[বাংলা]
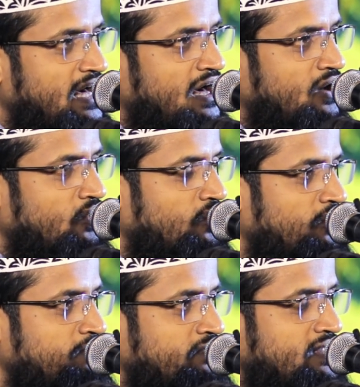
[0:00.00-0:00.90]
দাও
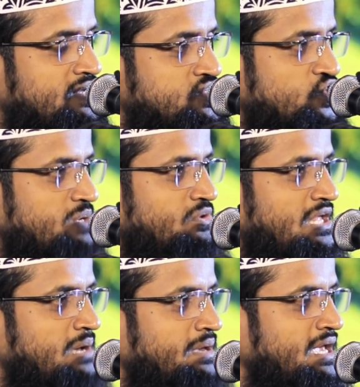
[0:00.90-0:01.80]
জোরে
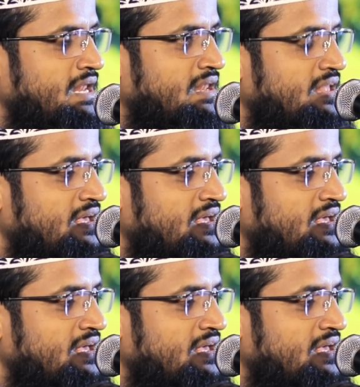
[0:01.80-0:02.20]
বলি আমিন